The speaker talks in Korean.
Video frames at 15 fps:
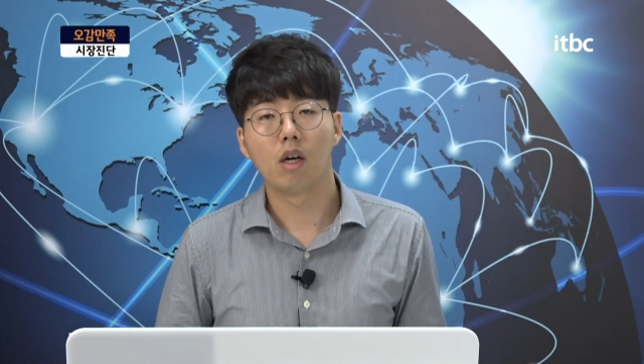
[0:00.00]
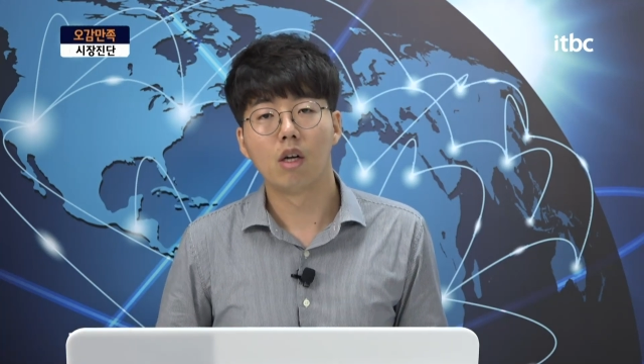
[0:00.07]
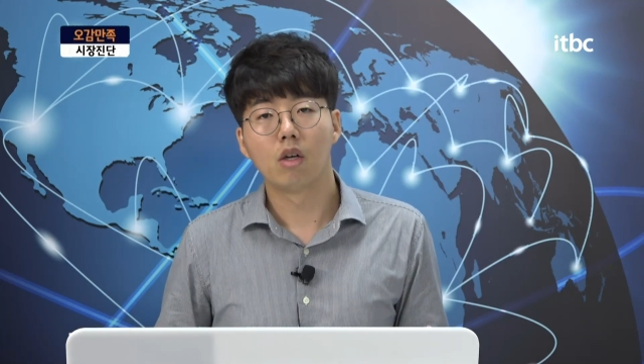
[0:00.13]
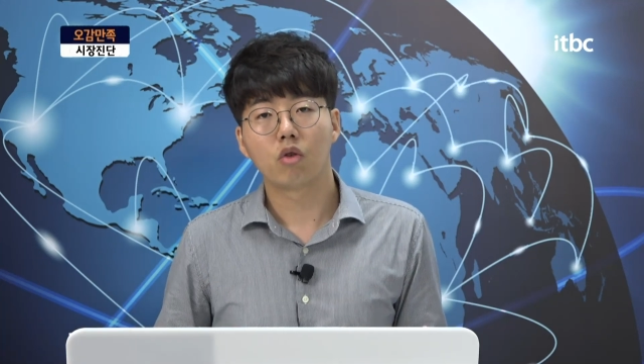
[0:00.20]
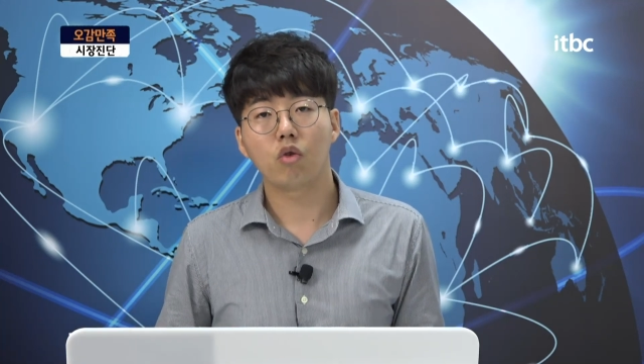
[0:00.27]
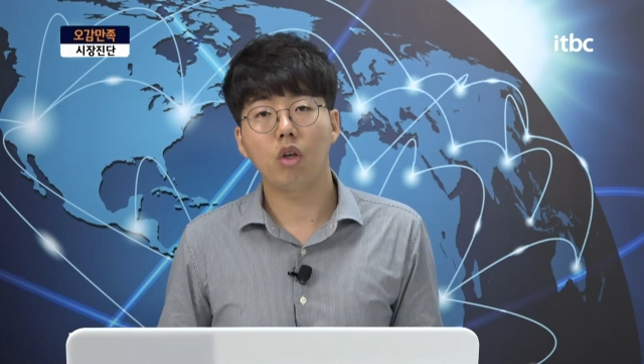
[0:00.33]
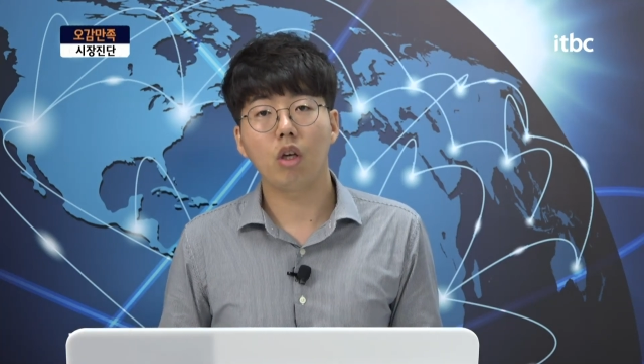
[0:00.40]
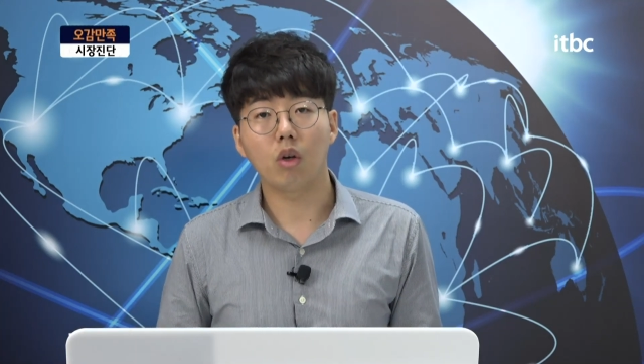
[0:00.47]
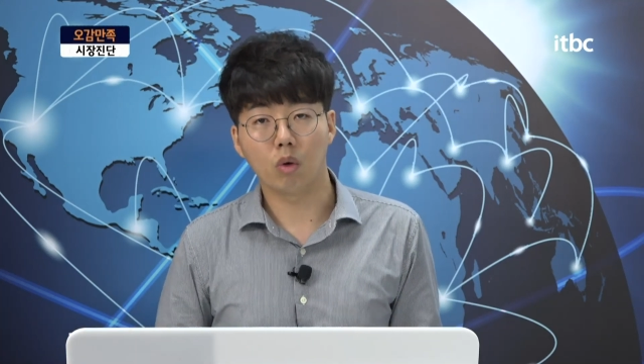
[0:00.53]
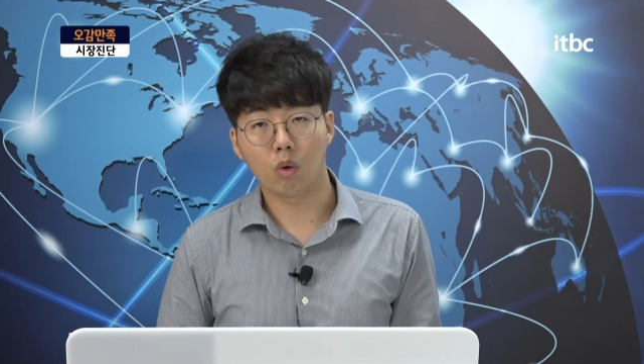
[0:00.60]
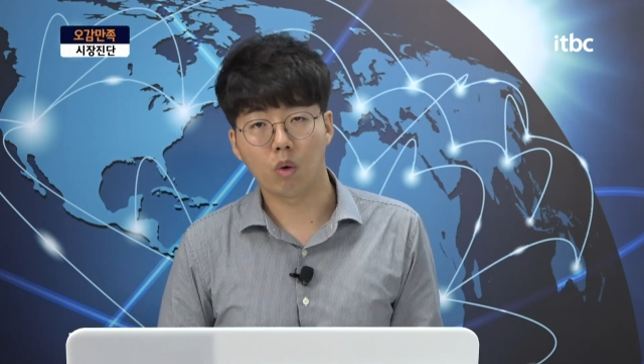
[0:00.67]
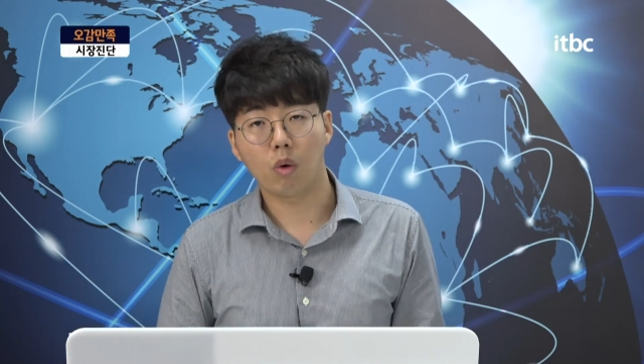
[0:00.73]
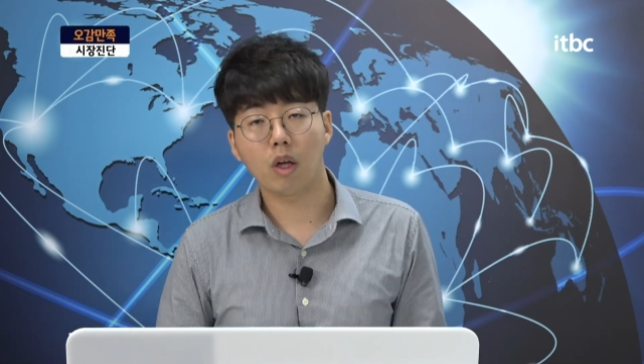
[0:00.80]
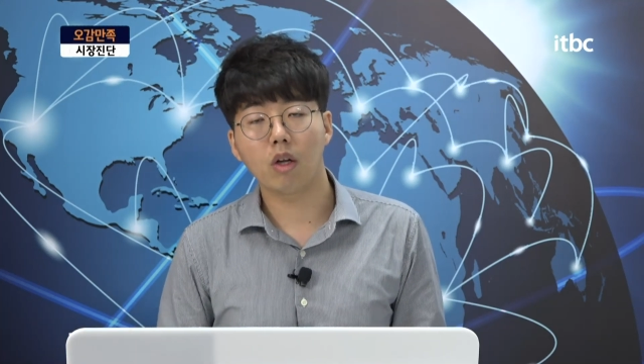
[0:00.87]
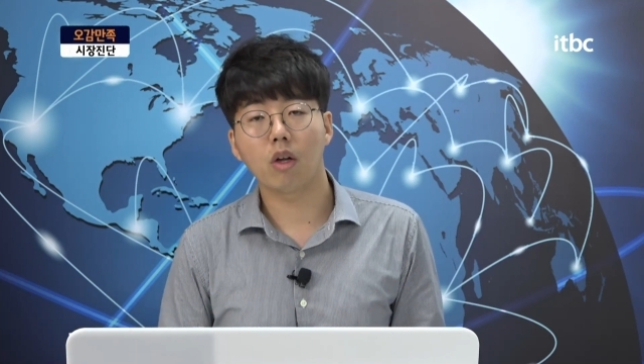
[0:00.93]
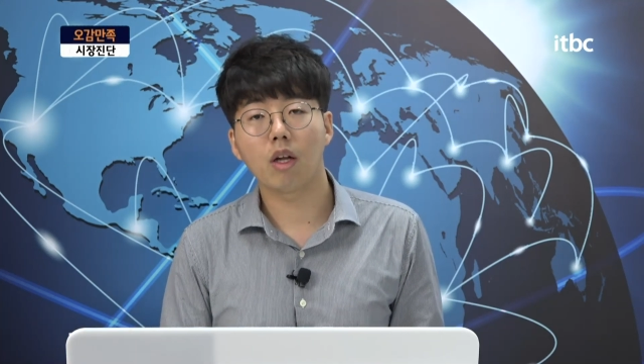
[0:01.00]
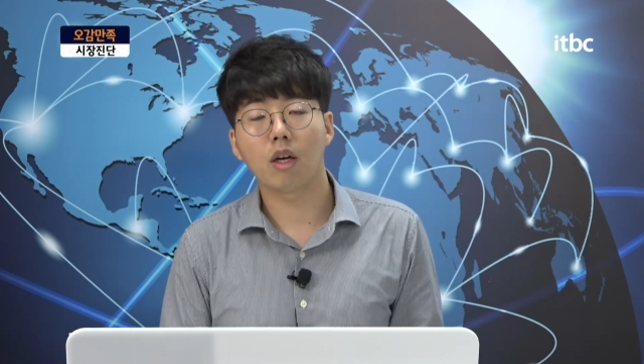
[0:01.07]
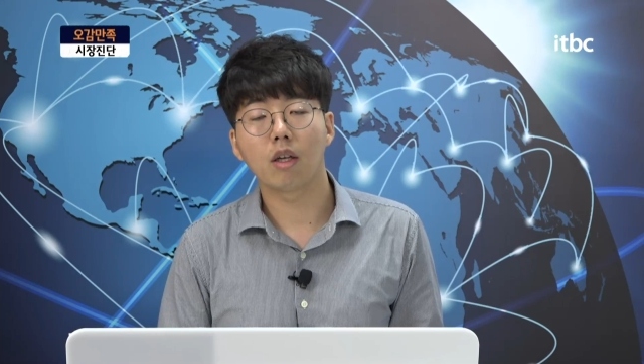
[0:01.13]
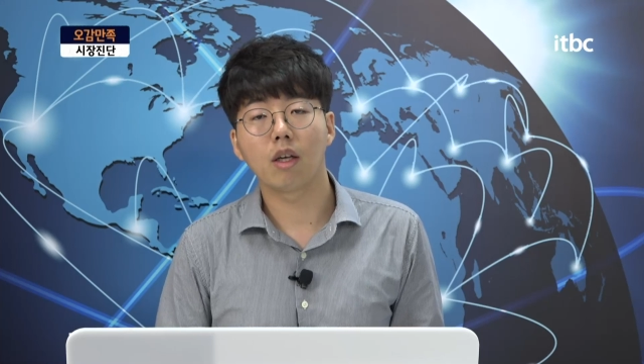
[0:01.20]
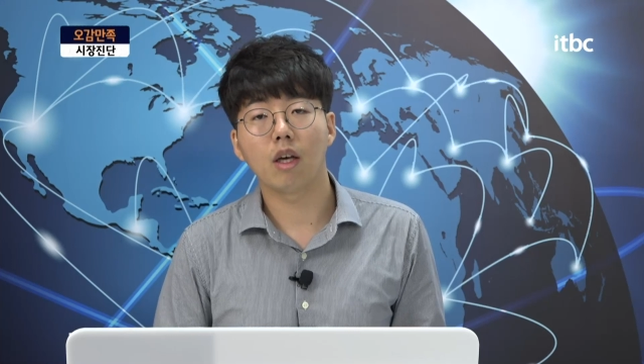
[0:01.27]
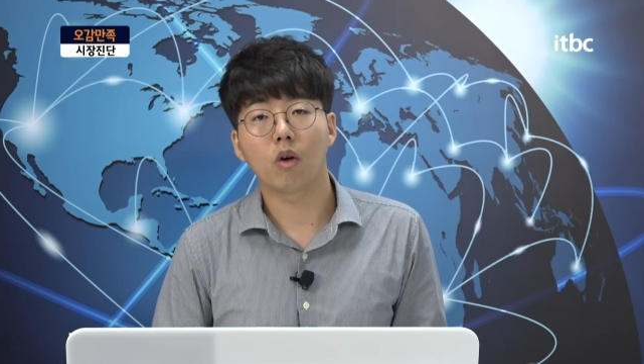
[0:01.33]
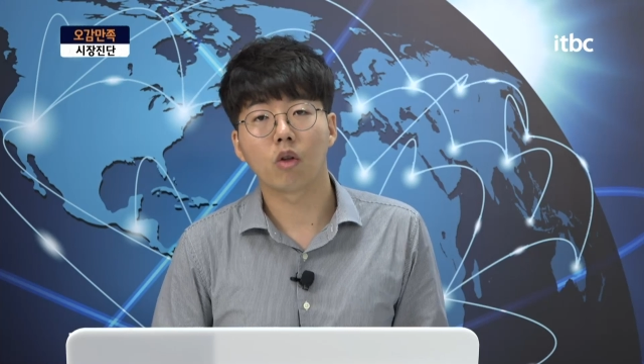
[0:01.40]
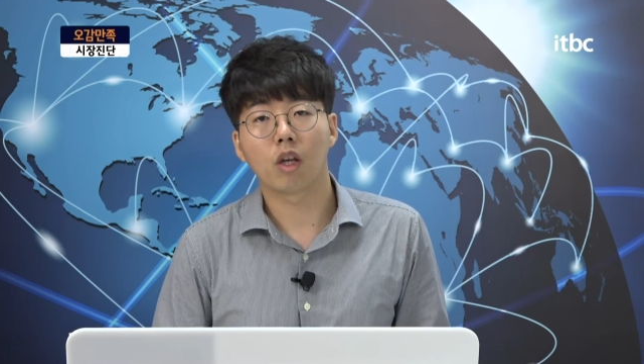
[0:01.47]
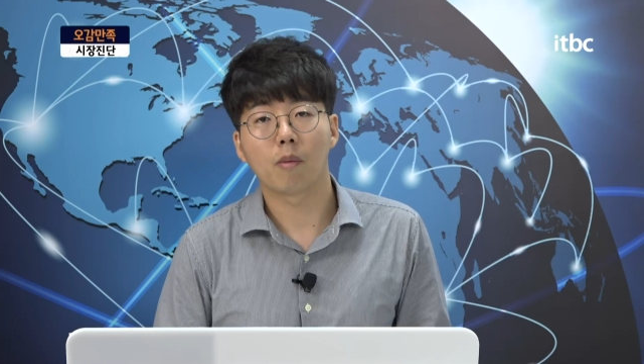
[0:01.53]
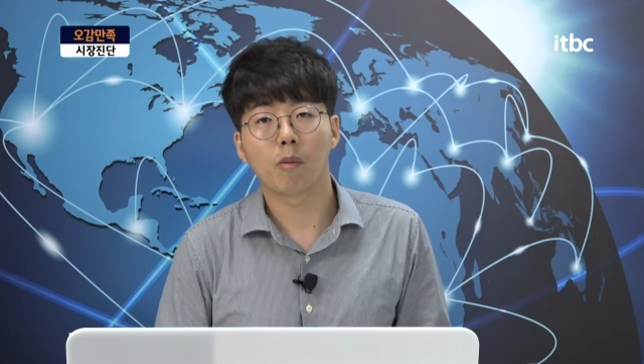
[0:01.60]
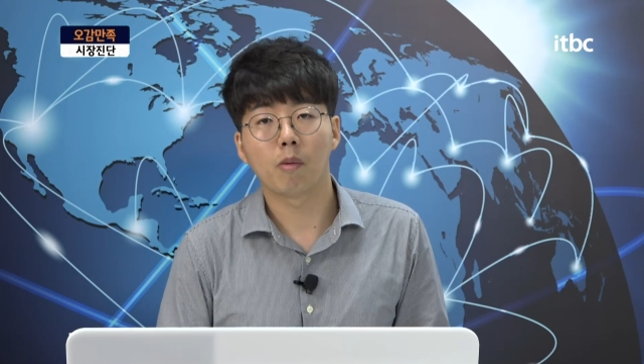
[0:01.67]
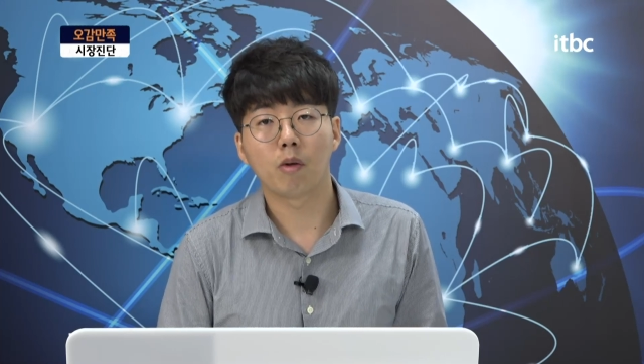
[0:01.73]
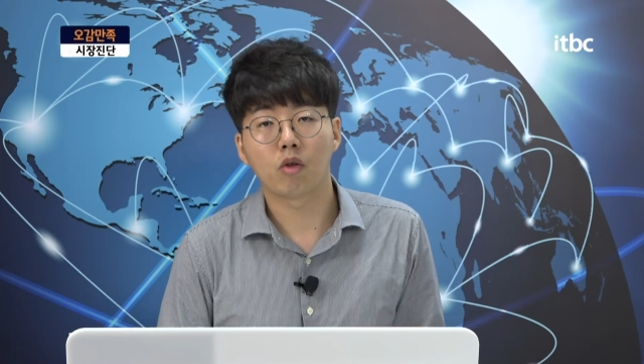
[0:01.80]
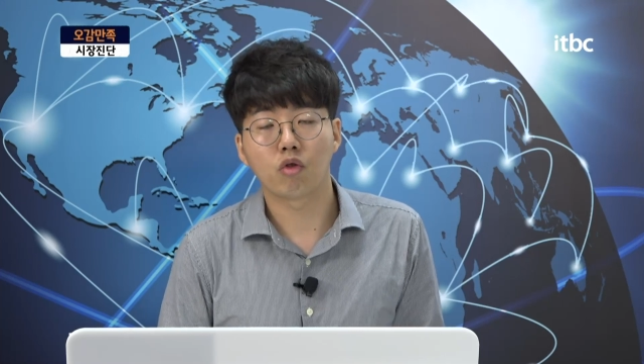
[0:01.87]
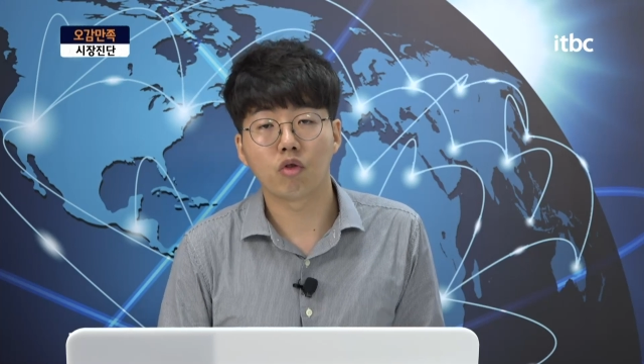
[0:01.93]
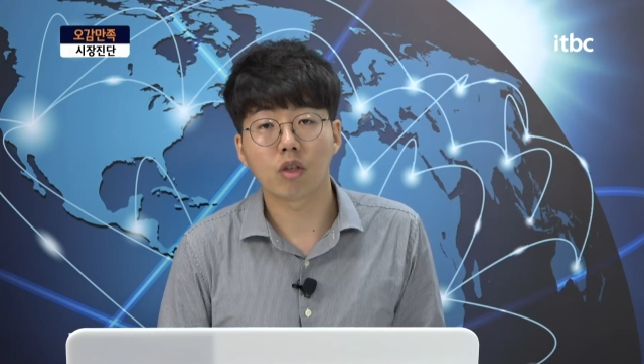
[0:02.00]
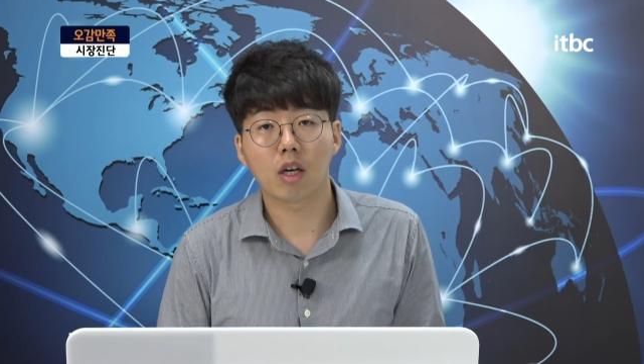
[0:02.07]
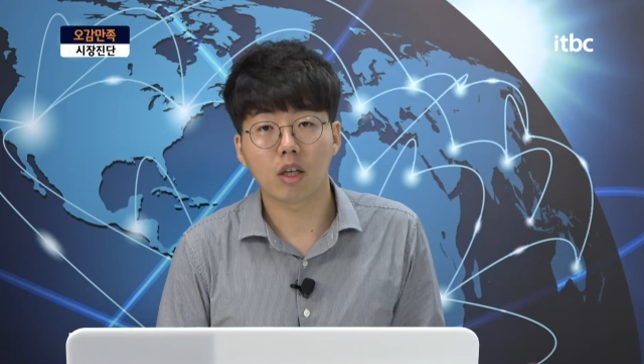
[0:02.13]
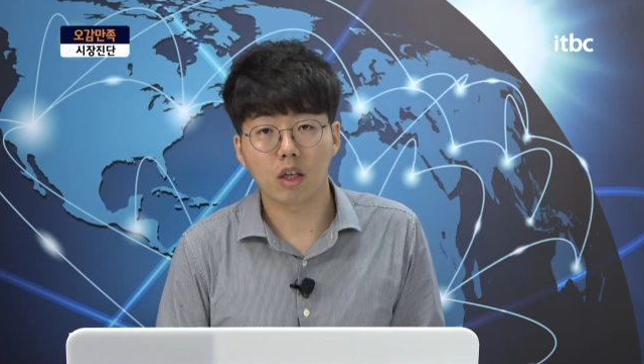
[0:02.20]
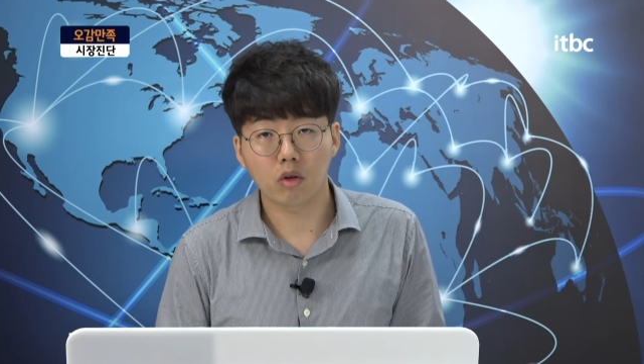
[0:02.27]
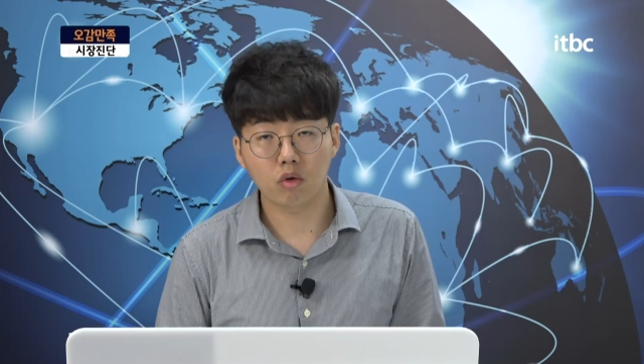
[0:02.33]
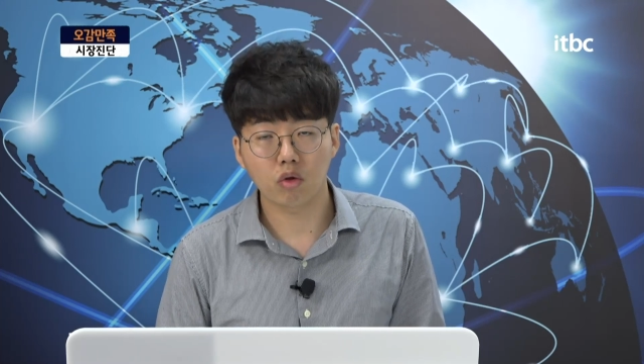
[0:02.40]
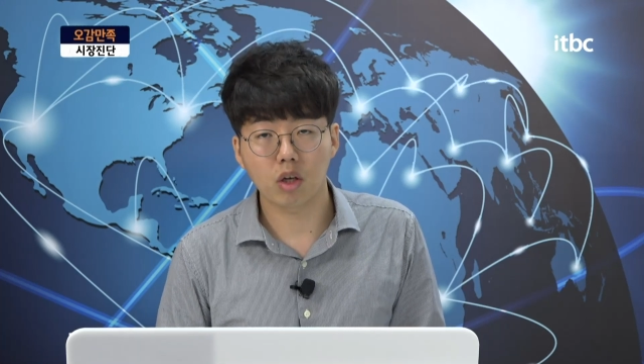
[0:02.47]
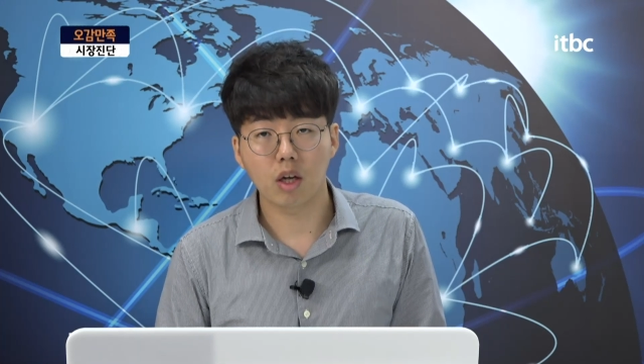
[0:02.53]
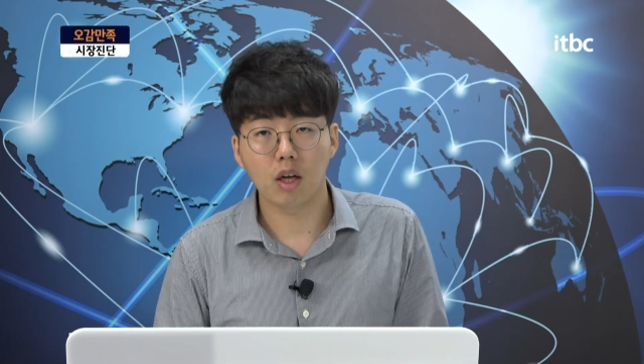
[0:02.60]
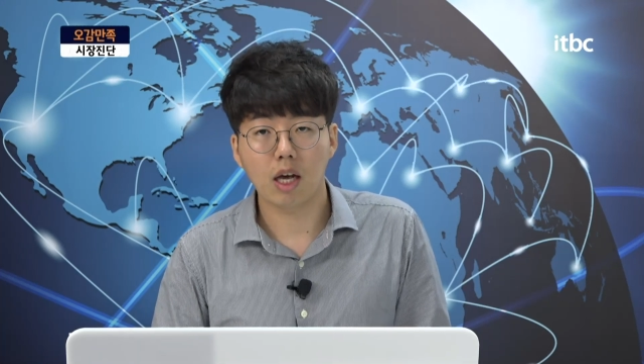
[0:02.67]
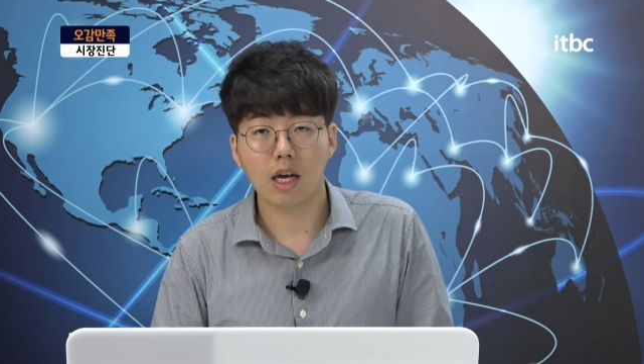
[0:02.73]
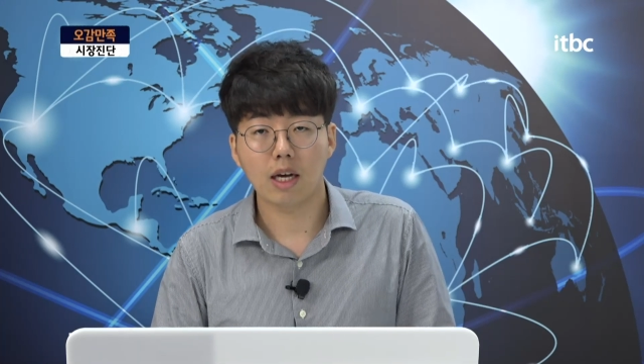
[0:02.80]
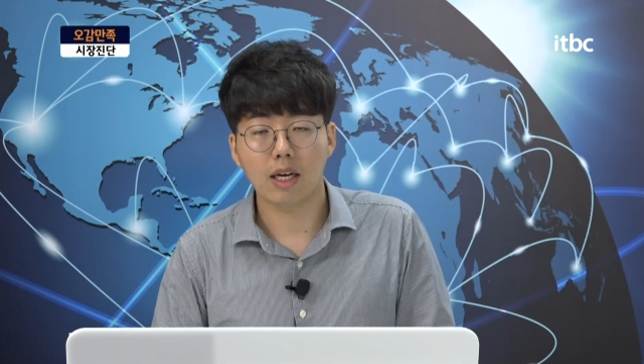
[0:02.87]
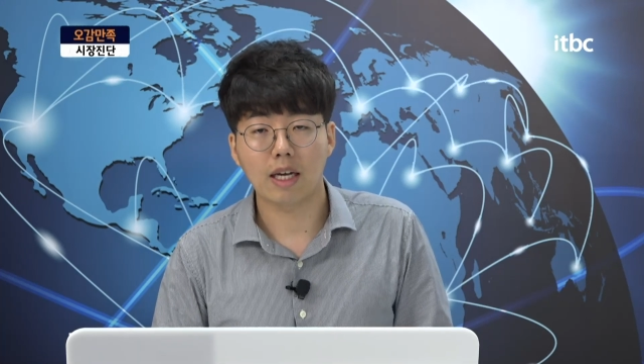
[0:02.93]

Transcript: 수익으로 환원하는 게 어떻게 보면 중장기 투자의